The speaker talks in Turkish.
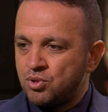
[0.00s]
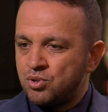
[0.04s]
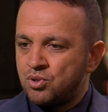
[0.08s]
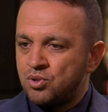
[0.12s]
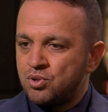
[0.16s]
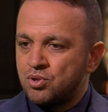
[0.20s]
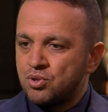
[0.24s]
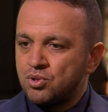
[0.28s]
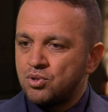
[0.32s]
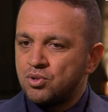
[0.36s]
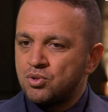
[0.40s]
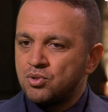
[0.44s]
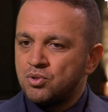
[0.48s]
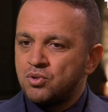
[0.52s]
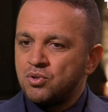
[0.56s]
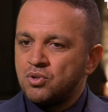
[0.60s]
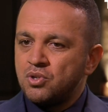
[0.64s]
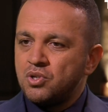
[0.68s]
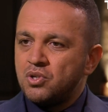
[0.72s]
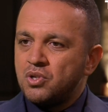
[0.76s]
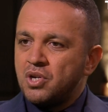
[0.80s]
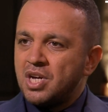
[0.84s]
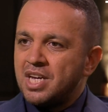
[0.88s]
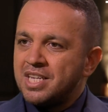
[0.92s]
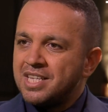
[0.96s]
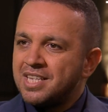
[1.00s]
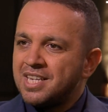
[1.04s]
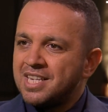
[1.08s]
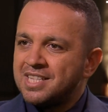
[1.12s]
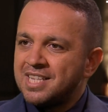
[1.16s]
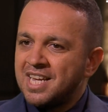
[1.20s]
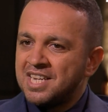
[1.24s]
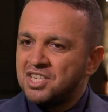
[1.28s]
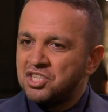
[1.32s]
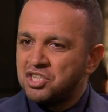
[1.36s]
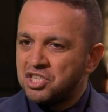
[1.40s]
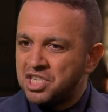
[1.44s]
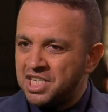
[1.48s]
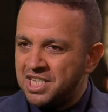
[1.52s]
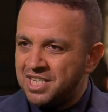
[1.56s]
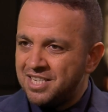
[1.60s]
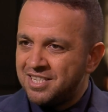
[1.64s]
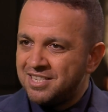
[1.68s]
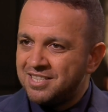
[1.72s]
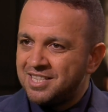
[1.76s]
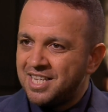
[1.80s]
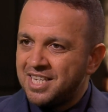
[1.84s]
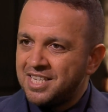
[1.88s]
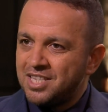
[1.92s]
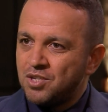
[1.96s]
düşünüyoruz? Çünkü hakikaten
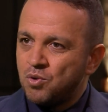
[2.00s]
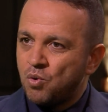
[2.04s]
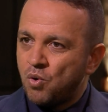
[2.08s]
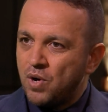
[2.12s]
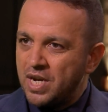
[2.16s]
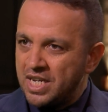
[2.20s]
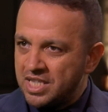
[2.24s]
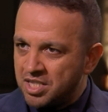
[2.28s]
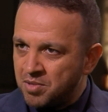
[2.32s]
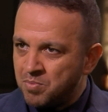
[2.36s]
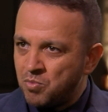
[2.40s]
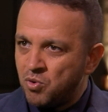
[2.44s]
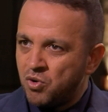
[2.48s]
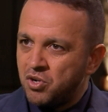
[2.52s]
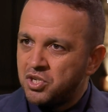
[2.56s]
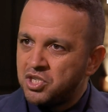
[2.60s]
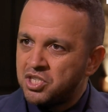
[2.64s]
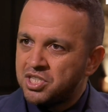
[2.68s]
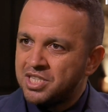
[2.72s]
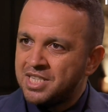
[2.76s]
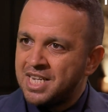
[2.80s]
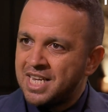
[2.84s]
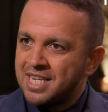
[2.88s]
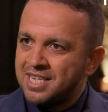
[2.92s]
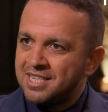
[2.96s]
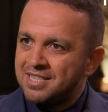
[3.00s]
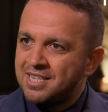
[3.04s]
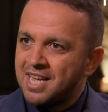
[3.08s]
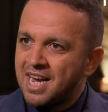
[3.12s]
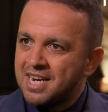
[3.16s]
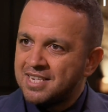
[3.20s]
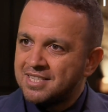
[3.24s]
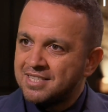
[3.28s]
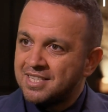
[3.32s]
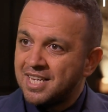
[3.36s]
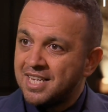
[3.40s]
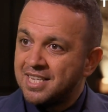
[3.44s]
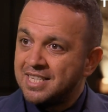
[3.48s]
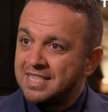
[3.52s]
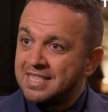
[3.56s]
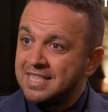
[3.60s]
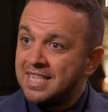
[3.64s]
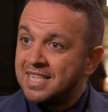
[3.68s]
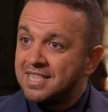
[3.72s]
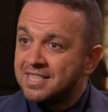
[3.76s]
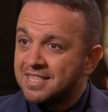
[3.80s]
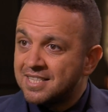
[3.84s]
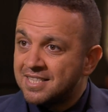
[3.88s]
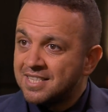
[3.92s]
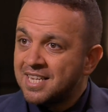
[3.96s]
şiirdeki o etimolojisine gidersek
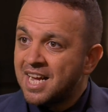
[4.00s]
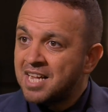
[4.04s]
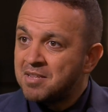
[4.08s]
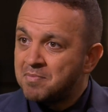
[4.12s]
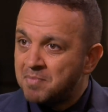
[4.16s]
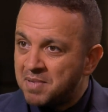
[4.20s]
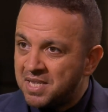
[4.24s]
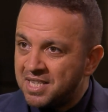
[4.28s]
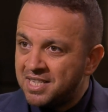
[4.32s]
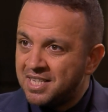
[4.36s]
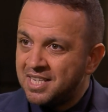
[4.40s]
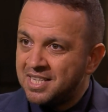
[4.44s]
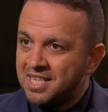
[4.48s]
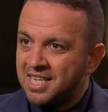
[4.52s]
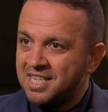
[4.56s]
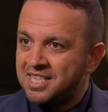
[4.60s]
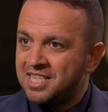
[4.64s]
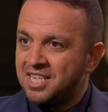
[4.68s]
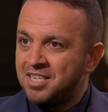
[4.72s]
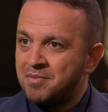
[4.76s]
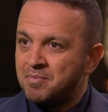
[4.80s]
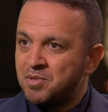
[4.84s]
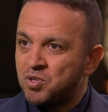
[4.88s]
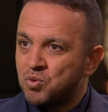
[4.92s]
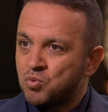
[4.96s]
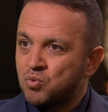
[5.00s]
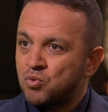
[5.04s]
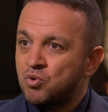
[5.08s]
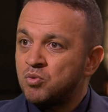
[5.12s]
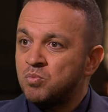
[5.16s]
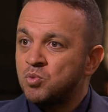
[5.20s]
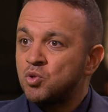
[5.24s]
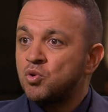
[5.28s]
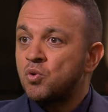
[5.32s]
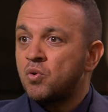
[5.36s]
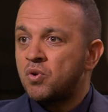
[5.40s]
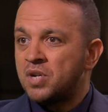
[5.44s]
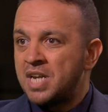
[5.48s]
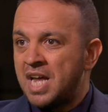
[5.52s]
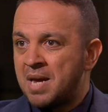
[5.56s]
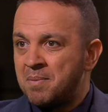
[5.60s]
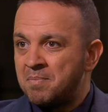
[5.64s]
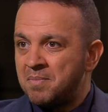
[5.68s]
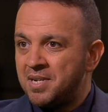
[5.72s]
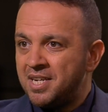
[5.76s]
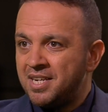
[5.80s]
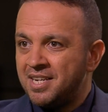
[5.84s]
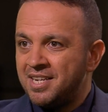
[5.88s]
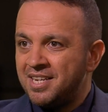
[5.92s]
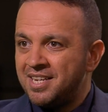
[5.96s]
sezgisel bilgi dediğimiz durum çok
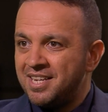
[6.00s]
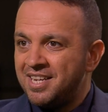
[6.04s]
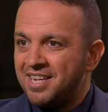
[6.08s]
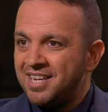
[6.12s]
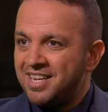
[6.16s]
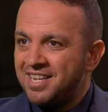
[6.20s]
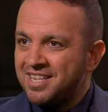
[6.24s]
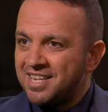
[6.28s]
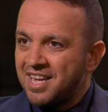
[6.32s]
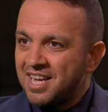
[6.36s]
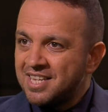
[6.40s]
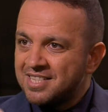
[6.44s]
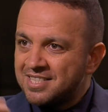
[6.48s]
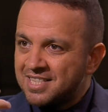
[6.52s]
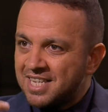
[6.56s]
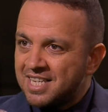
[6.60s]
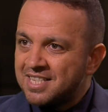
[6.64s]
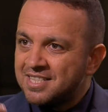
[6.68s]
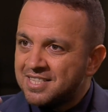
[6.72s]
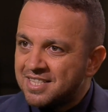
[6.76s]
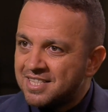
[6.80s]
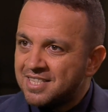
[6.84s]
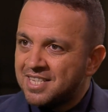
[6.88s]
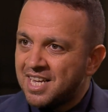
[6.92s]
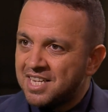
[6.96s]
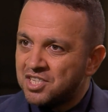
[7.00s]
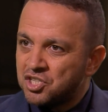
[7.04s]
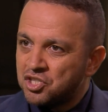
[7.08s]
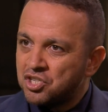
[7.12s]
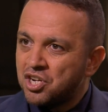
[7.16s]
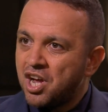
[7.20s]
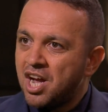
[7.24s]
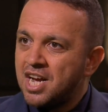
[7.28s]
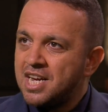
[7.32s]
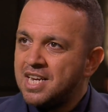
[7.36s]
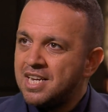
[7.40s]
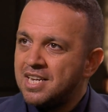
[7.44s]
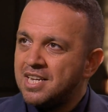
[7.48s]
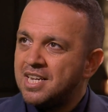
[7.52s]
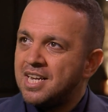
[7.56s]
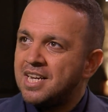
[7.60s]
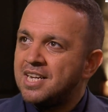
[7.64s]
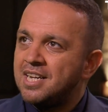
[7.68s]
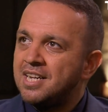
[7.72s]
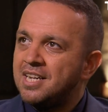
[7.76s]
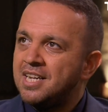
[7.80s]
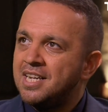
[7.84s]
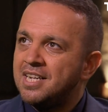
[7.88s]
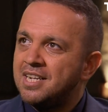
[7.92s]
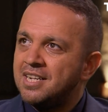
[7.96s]
önemli. Yani sezgisel
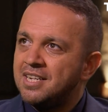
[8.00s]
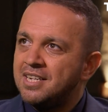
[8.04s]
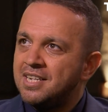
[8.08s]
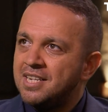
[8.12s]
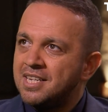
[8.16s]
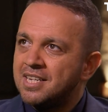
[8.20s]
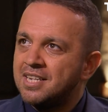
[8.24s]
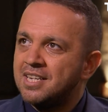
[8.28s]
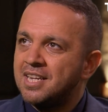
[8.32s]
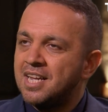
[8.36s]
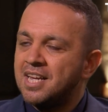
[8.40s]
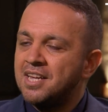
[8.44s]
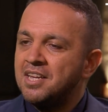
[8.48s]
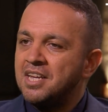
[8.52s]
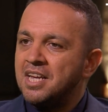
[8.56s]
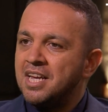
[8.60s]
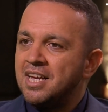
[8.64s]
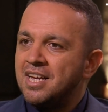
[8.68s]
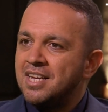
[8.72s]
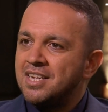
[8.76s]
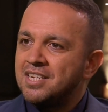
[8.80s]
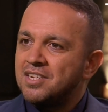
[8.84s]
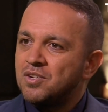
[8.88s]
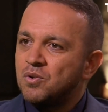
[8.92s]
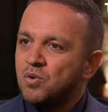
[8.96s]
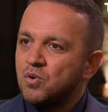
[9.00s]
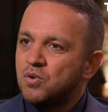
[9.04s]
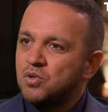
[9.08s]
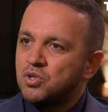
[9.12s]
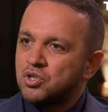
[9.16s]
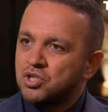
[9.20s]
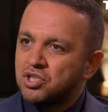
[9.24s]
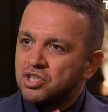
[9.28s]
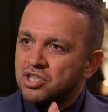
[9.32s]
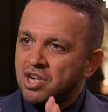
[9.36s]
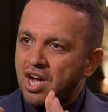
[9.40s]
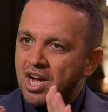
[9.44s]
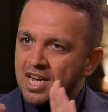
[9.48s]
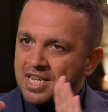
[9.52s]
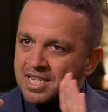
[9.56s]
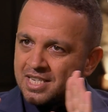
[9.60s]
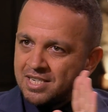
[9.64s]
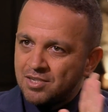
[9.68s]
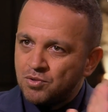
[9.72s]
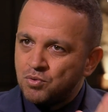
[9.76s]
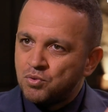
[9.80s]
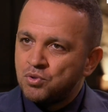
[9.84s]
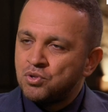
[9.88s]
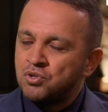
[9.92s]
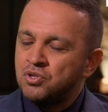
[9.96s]
şairlikle o
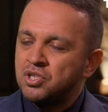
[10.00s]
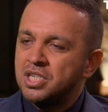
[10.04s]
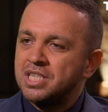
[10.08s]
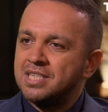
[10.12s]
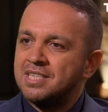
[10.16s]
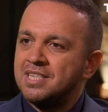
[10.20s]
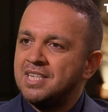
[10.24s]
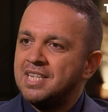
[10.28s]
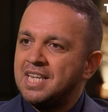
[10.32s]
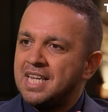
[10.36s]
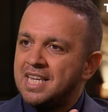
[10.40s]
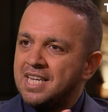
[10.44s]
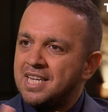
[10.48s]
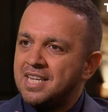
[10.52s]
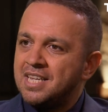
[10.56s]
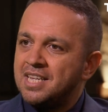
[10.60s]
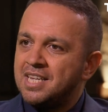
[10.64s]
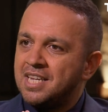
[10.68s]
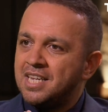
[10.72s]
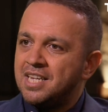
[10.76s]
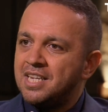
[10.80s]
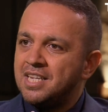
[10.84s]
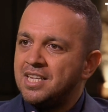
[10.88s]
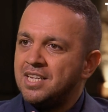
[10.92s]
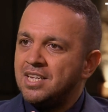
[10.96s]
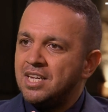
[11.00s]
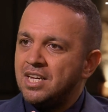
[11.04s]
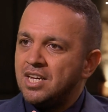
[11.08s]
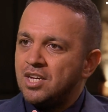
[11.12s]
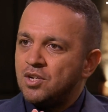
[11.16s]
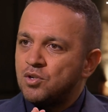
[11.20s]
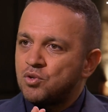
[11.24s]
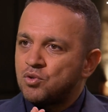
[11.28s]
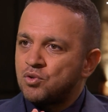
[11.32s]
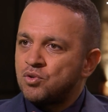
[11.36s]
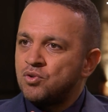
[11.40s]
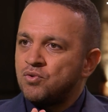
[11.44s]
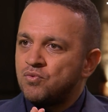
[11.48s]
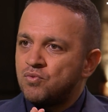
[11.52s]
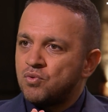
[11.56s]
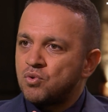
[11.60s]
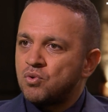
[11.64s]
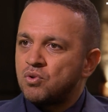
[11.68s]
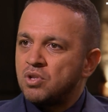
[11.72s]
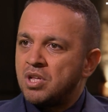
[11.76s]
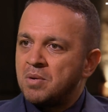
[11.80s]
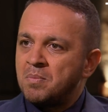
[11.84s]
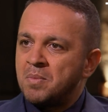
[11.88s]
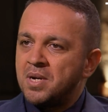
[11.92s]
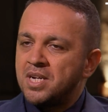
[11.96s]
şair düşüncesiyle ilgili şunu
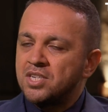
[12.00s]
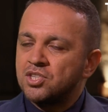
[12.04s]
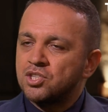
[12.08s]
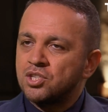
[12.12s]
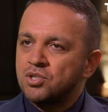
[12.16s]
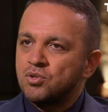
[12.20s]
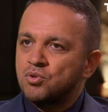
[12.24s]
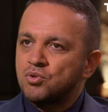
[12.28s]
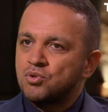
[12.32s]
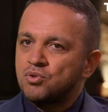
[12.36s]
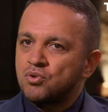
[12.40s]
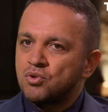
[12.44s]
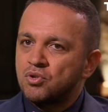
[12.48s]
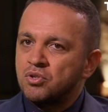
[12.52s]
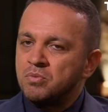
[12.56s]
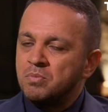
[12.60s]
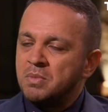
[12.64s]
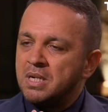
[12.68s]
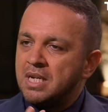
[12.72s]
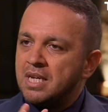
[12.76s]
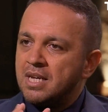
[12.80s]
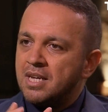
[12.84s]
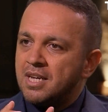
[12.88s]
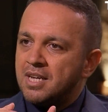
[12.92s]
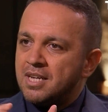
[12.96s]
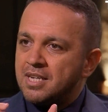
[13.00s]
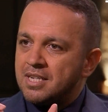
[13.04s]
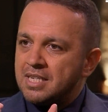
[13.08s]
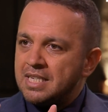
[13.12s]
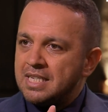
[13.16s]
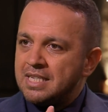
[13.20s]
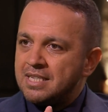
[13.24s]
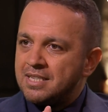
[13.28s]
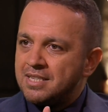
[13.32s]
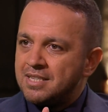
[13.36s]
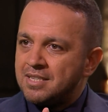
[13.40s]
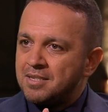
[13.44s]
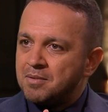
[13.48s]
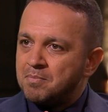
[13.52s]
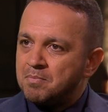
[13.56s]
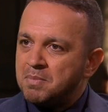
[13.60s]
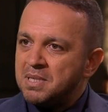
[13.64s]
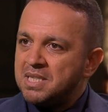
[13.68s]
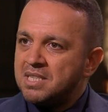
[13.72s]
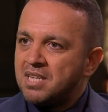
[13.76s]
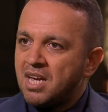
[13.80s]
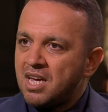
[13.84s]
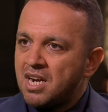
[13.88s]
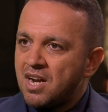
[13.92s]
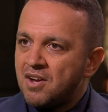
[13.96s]
vurgulamaya çalışıyorum. Ee,
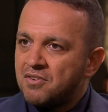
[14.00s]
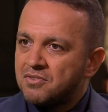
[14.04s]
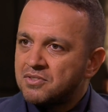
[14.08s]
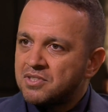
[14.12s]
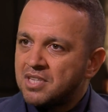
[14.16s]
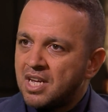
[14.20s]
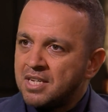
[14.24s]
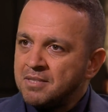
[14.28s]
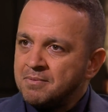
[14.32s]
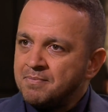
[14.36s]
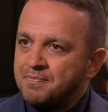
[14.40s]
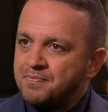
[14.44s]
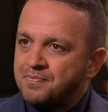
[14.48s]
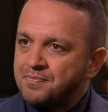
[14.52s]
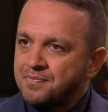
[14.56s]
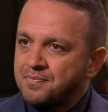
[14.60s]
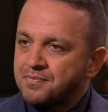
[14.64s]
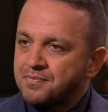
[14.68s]
bir taraftan